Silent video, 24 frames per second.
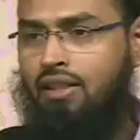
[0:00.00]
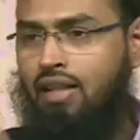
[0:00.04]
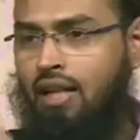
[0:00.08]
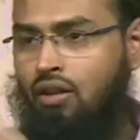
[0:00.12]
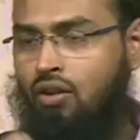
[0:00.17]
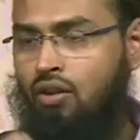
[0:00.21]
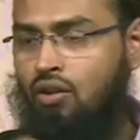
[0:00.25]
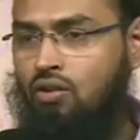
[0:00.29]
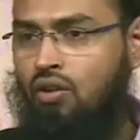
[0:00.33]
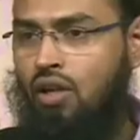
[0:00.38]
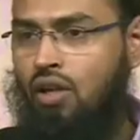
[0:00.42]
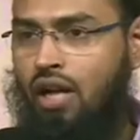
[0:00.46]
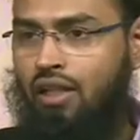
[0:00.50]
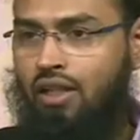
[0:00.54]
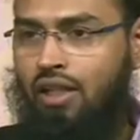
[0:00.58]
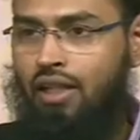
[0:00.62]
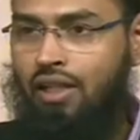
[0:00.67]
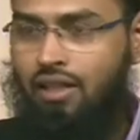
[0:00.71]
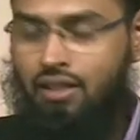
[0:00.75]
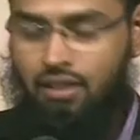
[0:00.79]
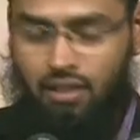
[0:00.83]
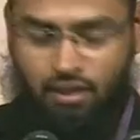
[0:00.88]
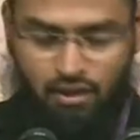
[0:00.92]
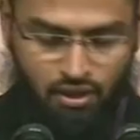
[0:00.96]
का एक नौजवान हार्ट
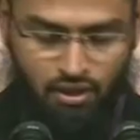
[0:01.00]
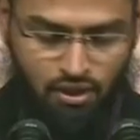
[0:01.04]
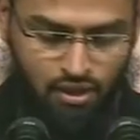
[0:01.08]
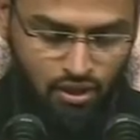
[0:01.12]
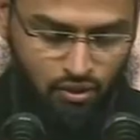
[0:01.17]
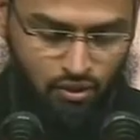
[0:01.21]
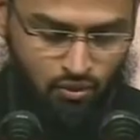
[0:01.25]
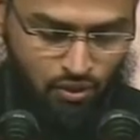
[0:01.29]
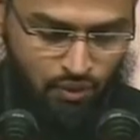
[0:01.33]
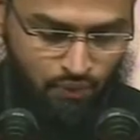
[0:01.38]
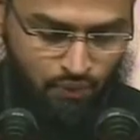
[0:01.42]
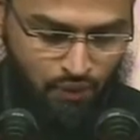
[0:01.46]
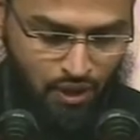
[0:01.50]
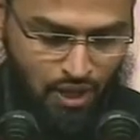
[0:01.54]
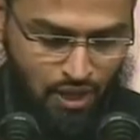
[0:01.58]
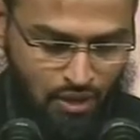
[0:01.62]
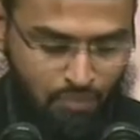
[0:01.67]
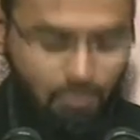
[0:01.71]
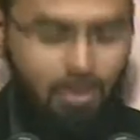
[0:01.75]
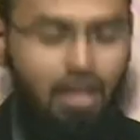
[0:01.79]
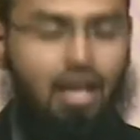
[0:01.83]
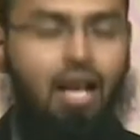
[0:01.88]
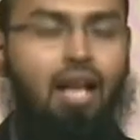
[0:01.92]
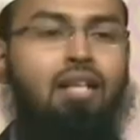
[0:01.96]
अटैक से इंतकाल हुआ
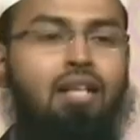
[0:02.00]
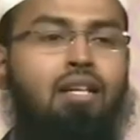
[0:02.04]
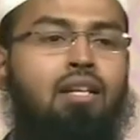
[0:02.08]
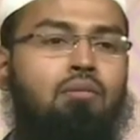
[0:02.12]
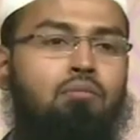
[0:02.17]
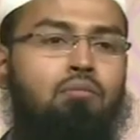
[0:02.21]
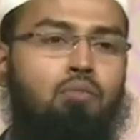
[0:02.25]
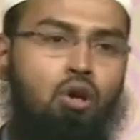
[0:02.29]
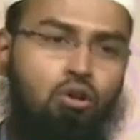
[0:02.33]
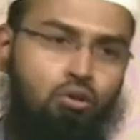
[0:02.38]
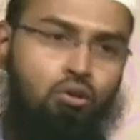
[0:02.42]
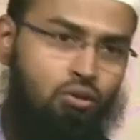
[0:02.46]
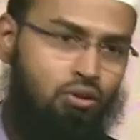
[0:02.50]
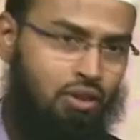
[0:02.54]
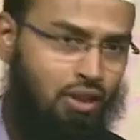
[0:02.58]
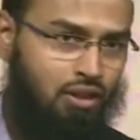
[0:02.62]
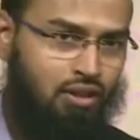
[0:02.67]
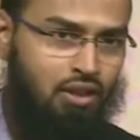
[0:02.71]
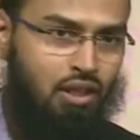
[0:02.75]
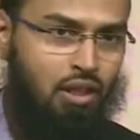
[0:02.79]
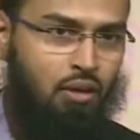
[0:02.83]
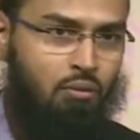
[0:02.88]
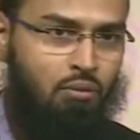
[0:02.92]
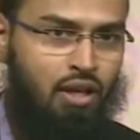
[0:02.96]
बहरहाल मौत तो
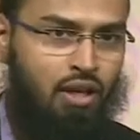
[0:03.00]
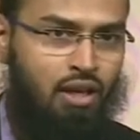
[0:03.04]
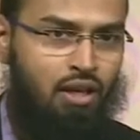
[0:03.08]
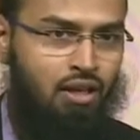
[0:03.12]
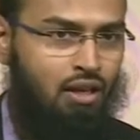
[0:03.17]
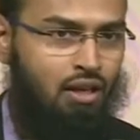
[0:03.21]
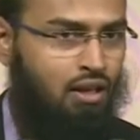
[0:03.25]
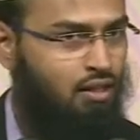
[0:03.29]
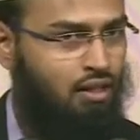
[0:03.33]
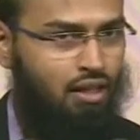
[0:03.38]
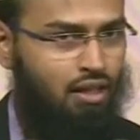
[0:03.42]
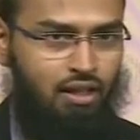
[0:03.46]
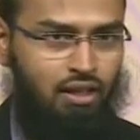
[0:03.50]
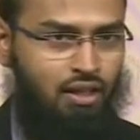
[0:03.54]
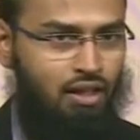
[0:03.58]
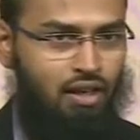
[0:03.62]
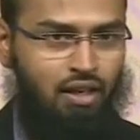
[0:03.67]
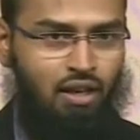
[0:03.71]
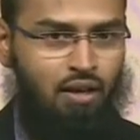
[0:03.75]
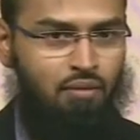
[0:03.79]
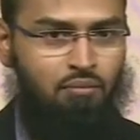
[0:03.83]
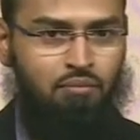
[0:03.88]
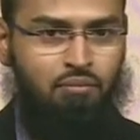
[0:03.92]
तकदीर में है यकीन हम